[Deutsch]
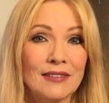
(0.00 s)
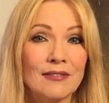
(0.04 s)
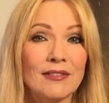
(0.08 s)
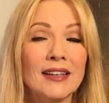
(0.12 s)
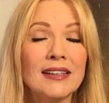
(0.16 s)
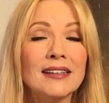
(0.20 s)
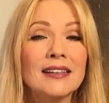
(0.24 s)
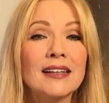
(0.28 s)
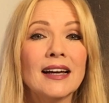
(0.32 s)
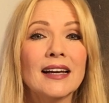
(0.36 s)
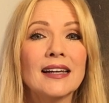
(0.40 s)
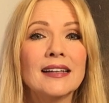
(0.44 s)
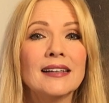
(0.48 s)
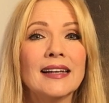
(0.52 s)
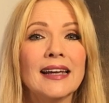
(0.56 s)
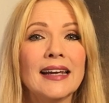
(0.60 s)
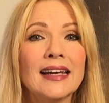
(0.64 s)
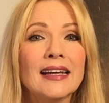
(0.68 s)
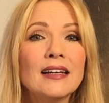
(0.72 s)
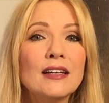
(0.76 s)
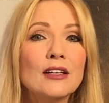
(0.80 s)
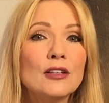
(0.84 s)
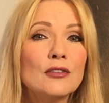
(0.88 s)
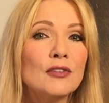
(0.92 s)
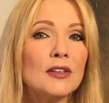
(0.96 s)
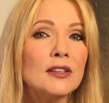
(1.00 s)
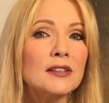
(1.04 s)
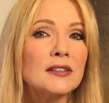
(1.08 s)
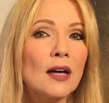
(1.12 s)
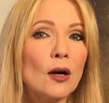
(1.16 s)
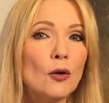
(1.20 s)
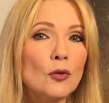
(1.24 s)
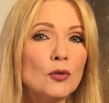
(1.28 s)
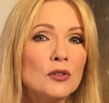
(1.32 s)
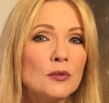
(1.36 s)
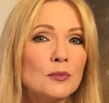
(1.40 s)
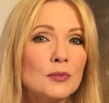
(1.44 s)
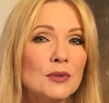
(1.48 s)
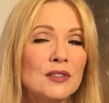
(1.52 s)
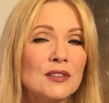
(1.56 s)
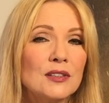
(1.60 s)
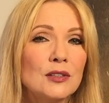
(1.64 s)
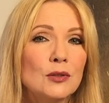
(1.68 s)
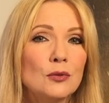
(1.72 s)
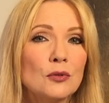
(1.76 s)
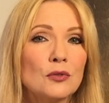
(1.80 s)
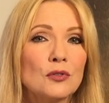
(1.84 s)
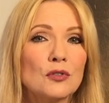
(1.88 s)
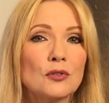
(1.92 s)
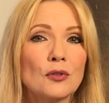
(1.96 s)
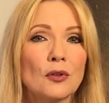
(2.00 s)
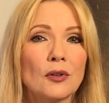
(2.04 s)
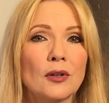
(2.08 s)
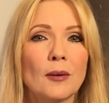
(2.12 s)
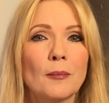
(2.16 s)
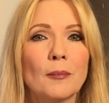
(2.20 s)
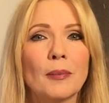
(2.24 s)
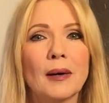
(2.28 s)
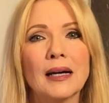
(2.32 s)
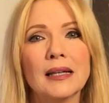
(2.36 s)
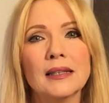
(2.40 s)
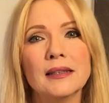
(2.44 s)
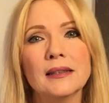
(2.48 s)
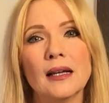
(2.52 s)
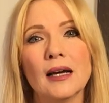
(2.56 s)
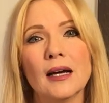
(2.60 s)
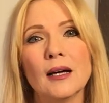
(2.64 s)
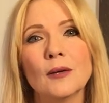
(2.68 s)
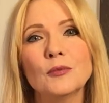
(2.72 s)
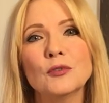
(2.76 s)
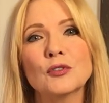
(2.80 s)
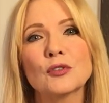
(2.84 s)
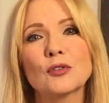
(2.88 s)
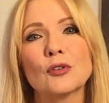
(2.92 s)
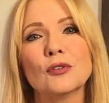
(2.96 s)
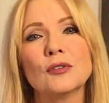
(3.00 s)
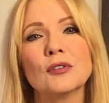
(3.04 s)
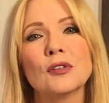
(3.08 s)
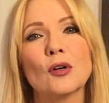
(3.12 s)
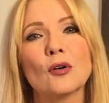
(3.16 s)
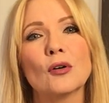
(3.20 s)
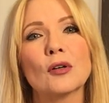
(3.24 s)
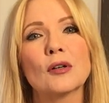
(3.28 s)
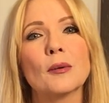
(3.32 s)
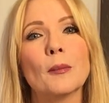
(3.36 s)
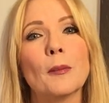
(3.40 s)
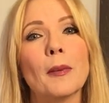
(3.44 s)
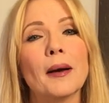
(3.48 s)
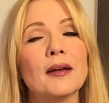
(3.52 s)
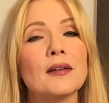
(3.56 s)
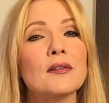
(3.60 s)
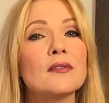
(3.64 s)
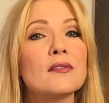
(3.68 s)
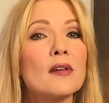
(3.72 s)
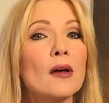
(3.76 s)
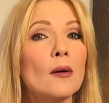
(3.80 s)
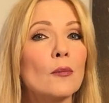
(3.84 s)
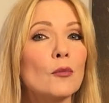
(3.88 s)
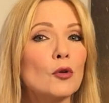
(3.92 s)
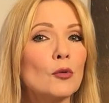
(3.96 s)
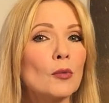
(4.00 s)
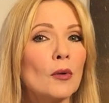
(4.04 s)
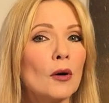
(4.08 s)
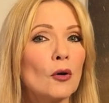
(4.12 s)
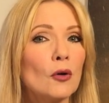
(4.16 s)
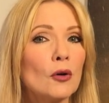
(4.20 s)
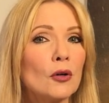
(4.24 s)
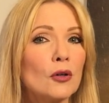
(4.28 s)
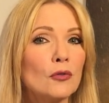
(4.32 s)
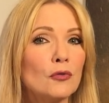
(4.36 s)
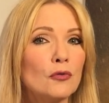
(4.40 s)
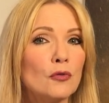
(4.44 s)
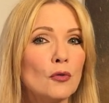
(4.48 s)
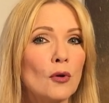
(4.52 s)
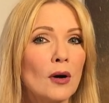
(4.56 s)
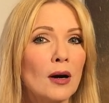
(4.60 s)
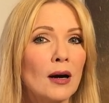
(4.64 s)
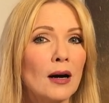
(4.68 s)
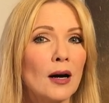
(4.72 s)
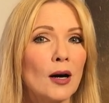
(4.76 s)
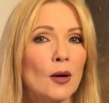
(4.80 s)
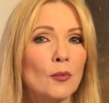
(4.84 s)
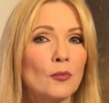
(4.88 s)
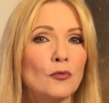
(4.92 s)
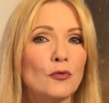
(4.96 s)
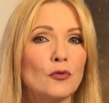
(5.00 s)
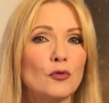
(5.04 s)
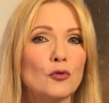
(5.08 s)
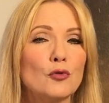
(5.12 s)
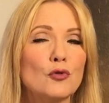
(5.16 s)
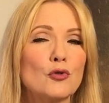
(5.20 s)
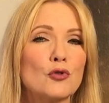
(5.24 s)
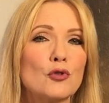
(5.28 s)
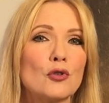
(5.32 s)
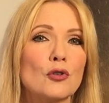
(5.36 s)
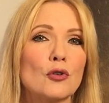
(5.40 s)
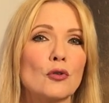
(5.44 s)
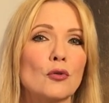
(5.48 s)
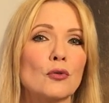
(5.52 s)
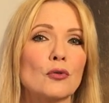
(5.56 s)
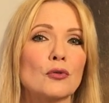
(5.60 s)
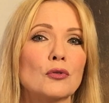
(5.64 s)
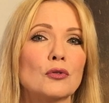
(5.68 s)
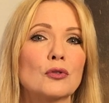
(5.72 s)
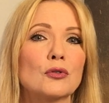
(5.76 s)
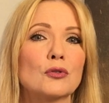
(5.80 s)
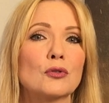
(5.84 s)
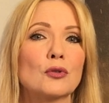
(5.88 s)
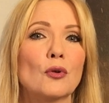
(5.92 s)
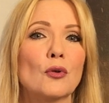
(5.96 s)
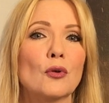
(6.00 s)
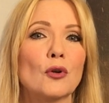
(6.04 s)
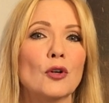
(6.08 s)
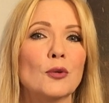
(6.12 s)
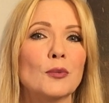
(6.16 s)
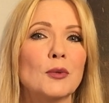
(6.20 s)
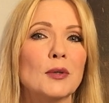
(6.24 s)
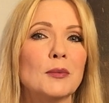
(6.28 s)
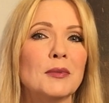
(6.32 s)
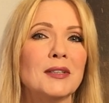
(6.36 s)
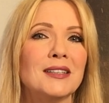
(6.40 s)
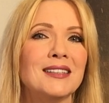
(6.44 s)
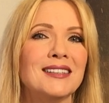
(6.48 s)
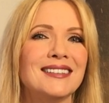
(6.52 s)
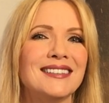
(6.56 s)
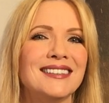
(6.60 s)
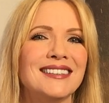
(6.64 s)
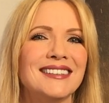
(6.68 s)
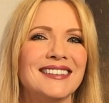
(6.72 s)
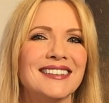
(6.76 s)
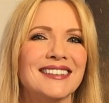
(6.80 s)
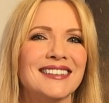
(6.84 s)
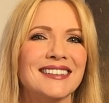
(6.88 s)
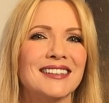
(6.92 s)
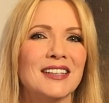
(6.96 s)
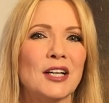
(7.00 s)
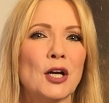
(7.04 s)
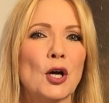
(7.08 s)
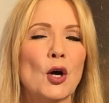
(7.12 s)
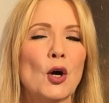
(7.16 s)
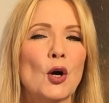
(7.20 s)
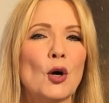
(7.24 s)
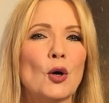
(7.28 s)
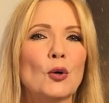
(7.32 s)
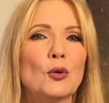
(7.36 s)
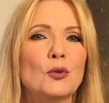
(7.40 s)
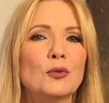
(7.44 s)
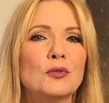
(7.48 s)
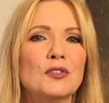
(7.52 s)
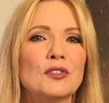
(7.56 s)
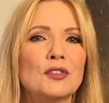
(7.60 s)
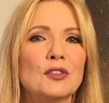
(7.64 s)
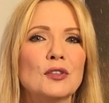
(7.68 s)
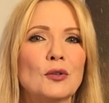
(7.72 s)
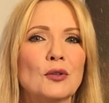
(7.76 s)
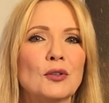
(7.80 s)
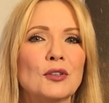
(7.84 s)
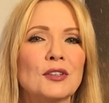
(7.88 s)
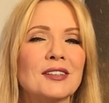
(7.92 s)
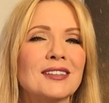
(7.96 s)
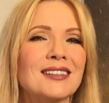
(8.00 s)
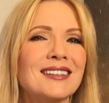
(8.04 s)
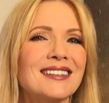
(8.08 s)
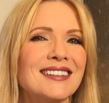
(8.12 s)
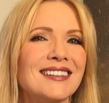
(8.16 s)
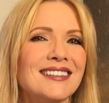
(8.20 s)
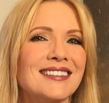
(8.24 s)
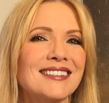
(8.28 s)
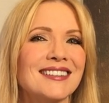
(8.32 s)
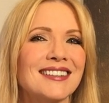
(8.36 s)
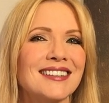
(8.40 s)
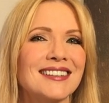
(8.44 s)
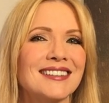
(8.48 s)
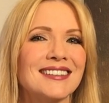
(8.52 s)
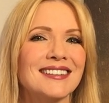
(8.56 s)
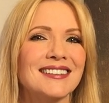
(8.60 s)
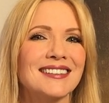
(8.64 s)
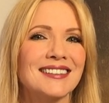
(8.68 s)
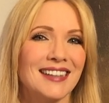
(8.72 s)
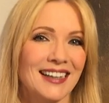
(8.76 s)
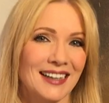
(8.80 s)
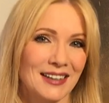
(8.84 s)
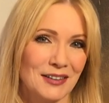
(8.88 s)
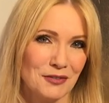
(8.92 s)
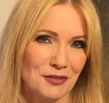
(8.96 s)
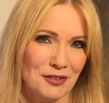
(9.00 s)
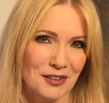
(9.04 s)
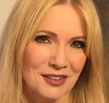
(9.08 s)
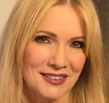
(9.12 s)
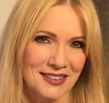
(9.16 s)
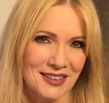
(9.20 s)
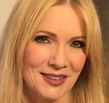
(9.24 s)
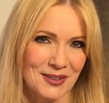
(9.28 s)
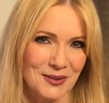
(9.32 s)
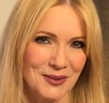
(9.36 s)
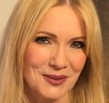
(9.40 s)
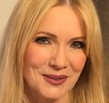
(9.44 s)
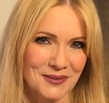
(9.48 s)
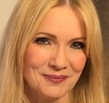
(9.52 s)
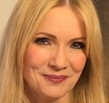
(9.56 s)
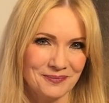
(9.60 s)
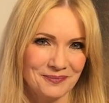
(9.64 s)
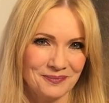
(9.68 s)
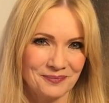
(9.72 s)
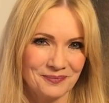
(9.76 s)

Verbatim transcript: Wenn ihr eine enge, vertraute Beziehung zu eurem Partner habt, könnt ihr auch gemeinsam über eure Vorhaben, Wünsche und Träume meditieren und sie euch gegenseitig anvertrauen.